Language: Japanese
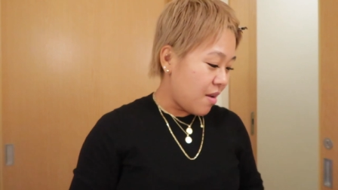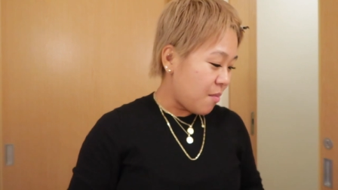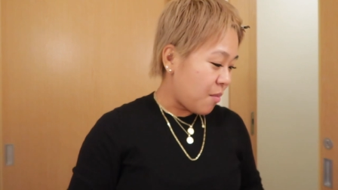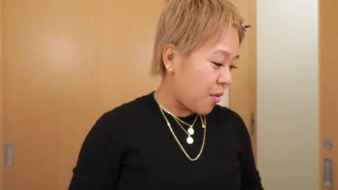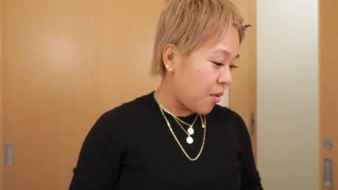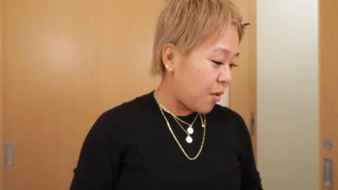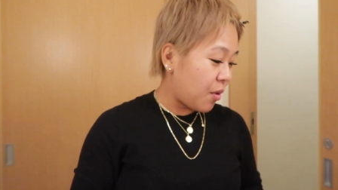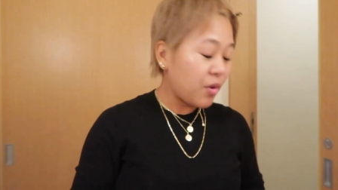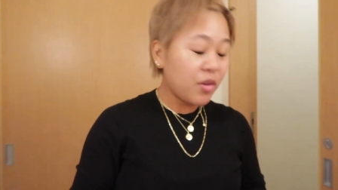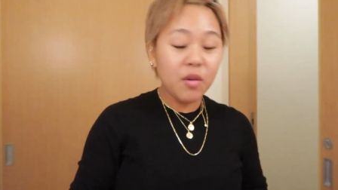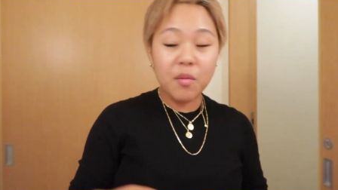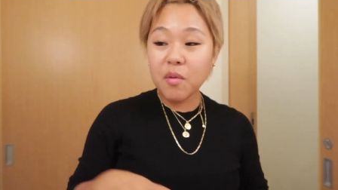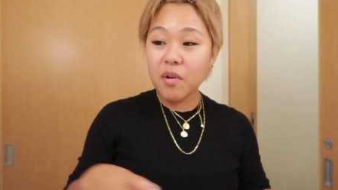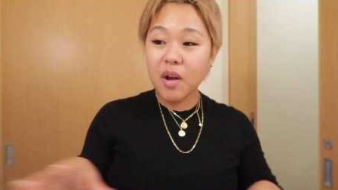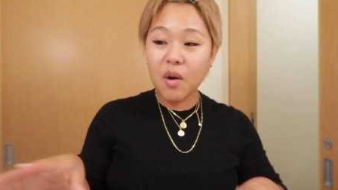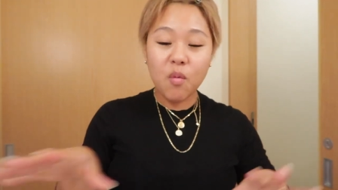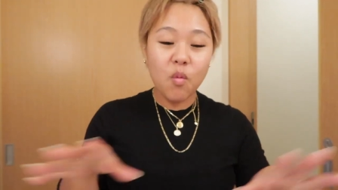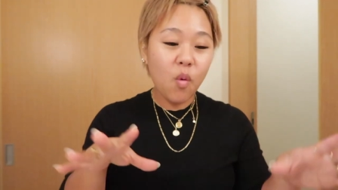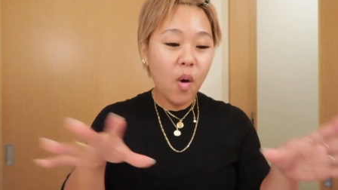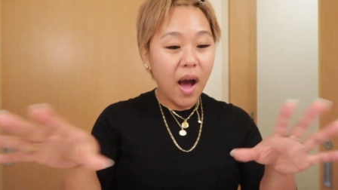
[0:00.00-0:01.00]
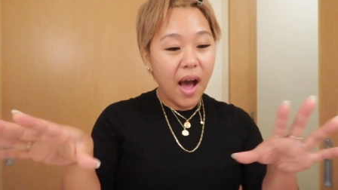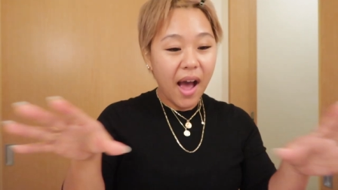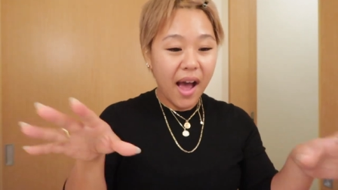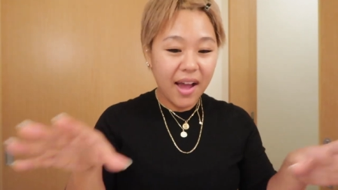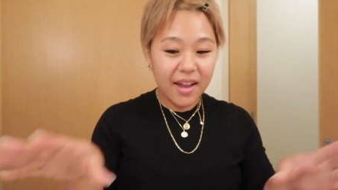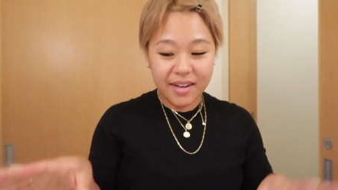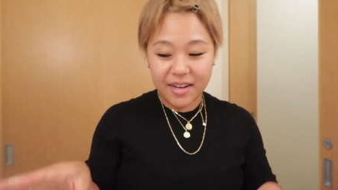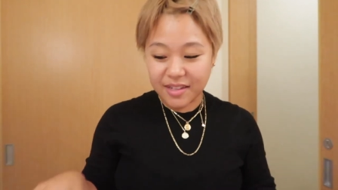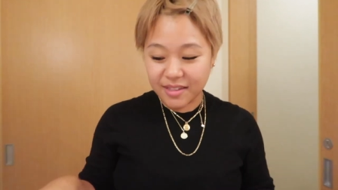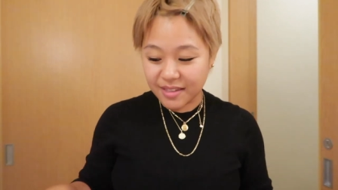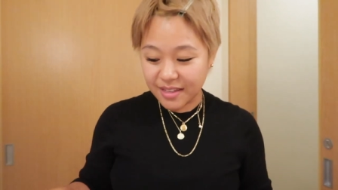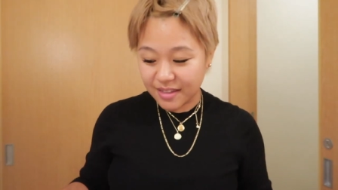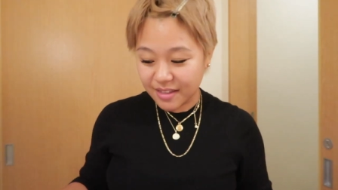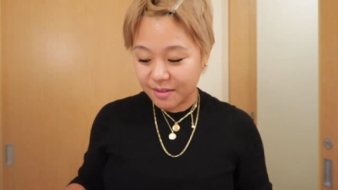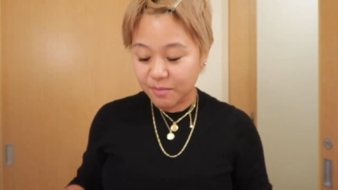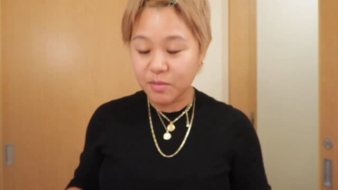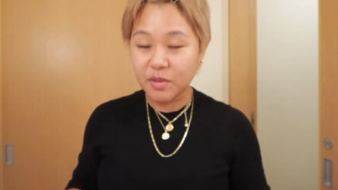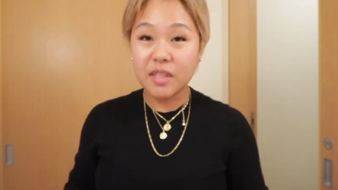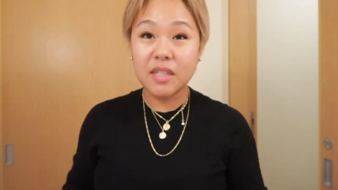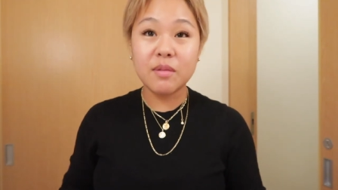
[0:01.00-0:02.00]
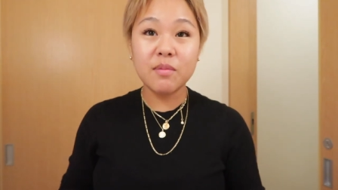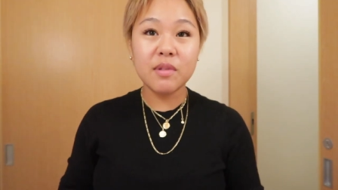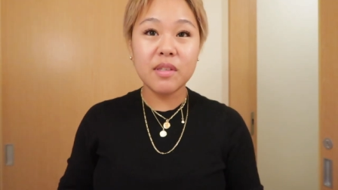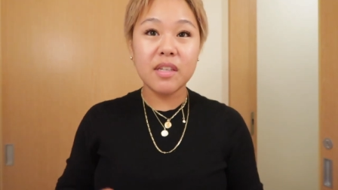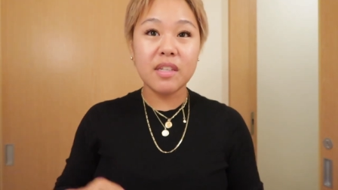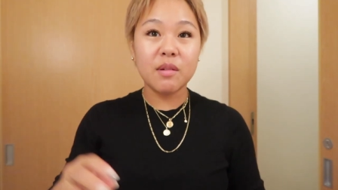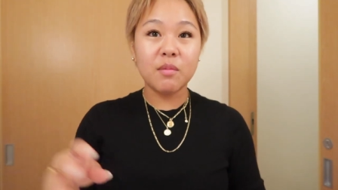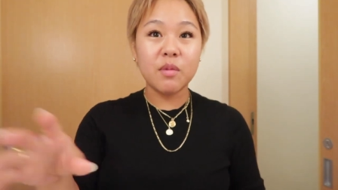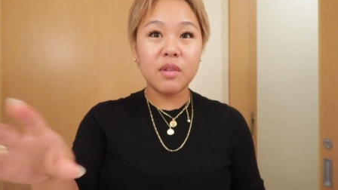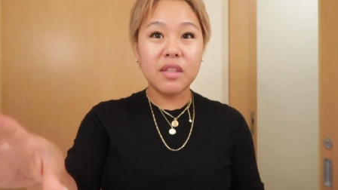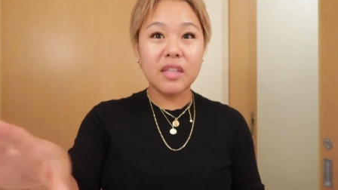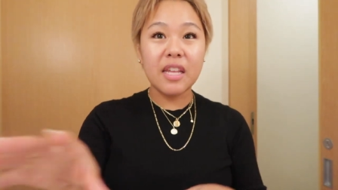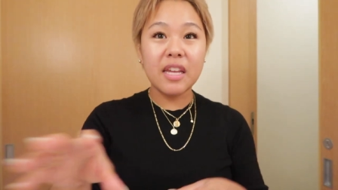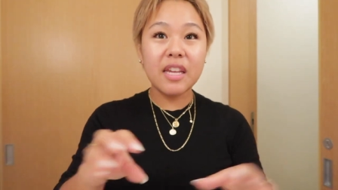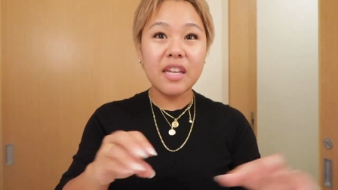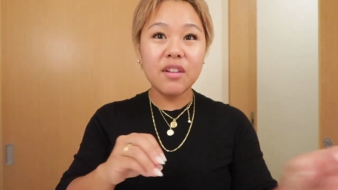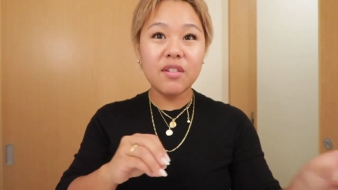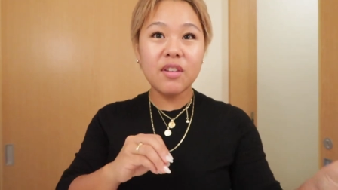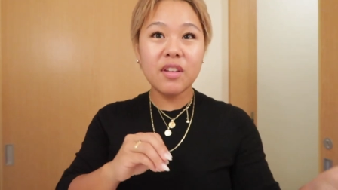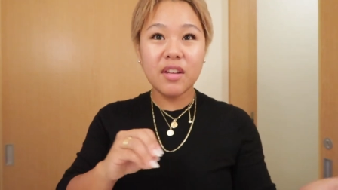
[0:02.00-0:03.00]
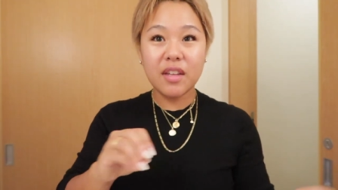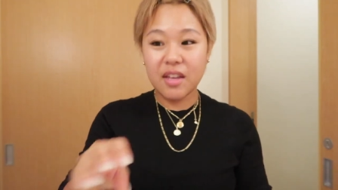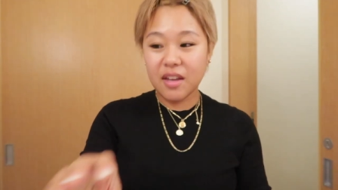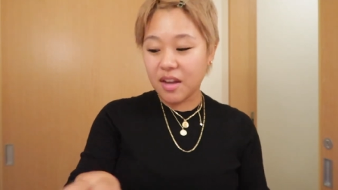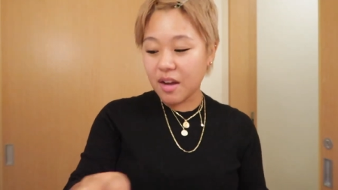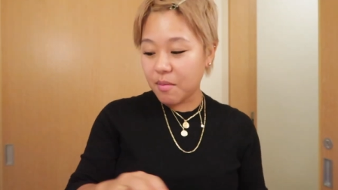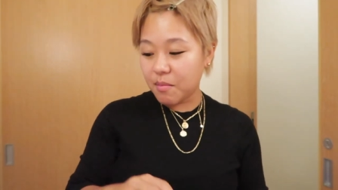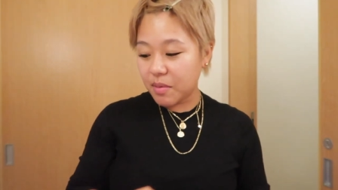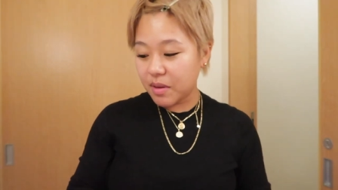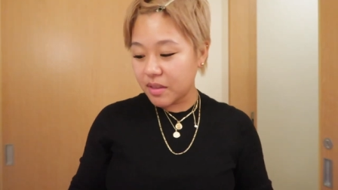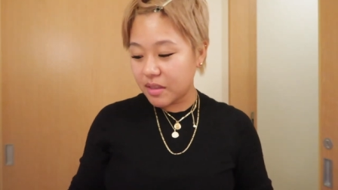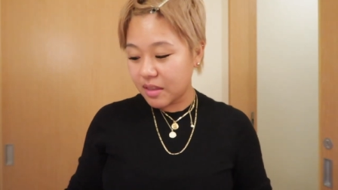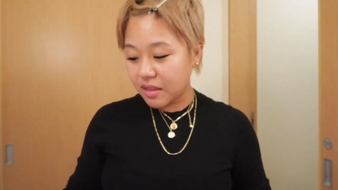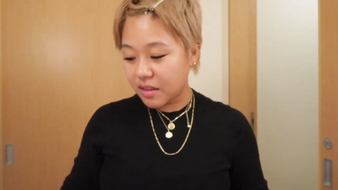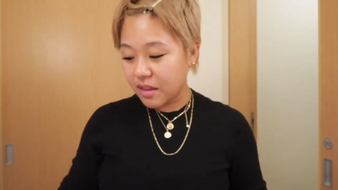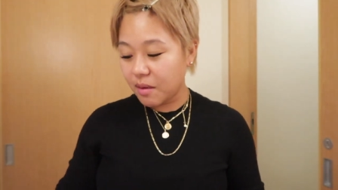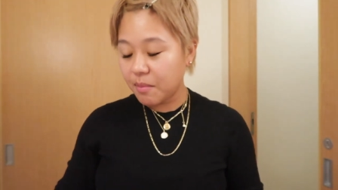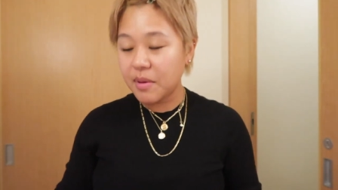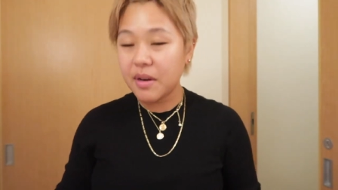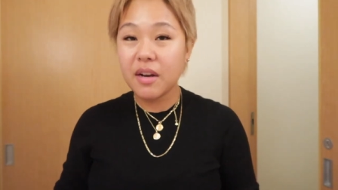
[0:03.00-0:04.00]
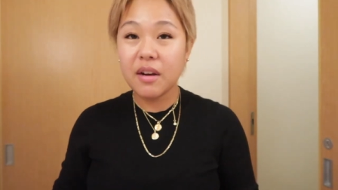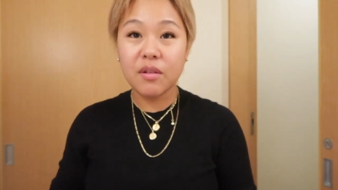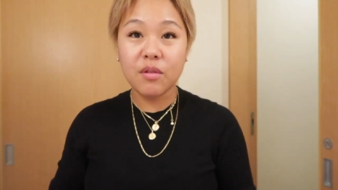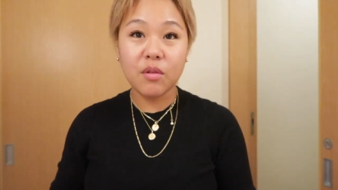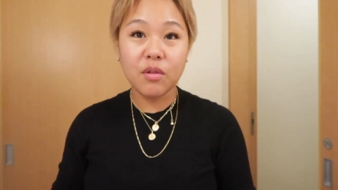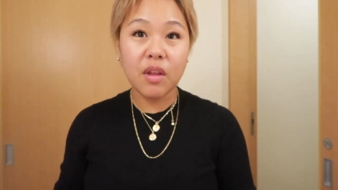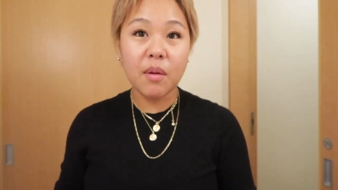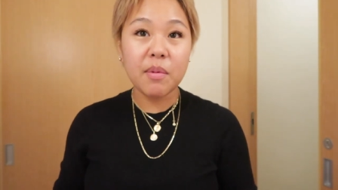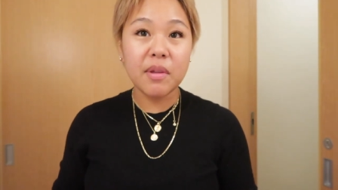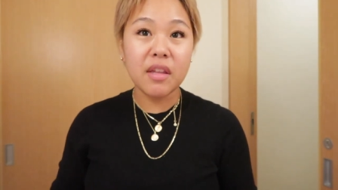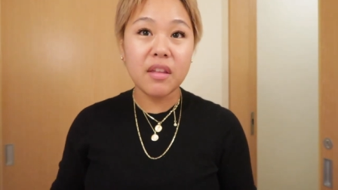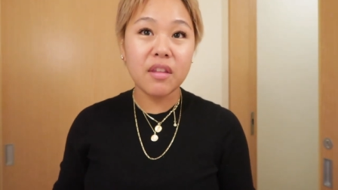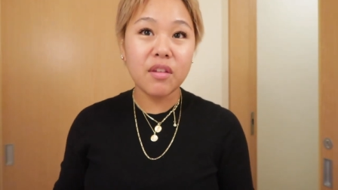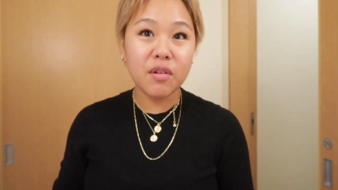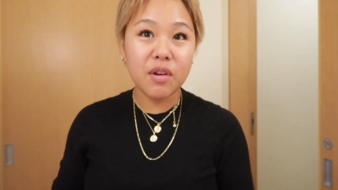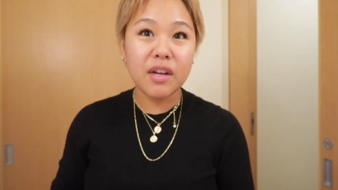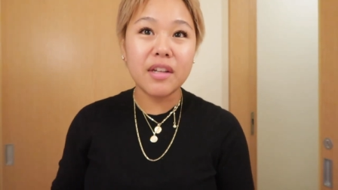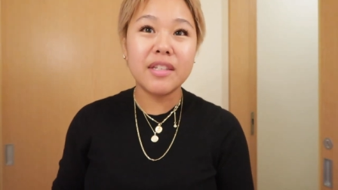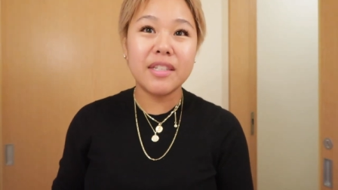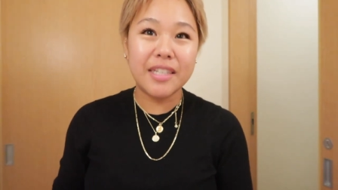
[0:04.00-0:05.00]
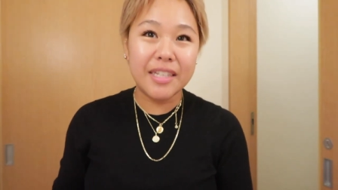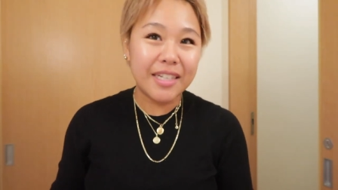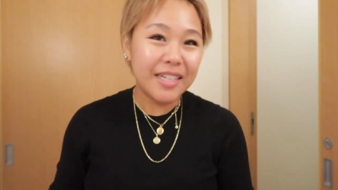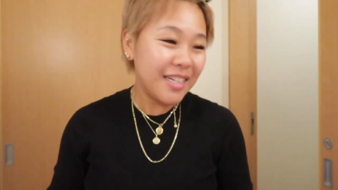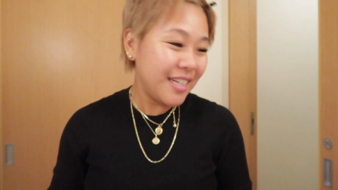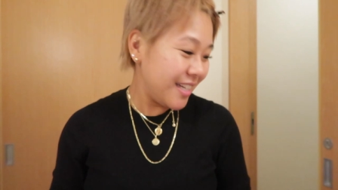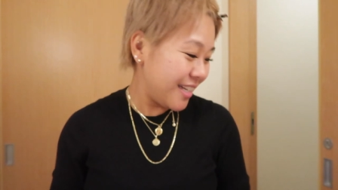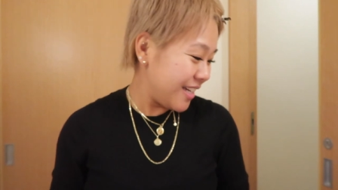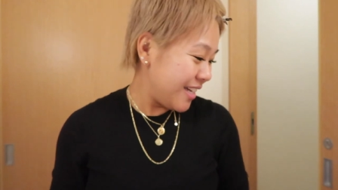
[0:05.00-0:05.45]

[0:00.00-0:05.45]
もう子供がわーなっててもう自分たちはもうできるだけ頑張って食べれるのを食べたっていう感じ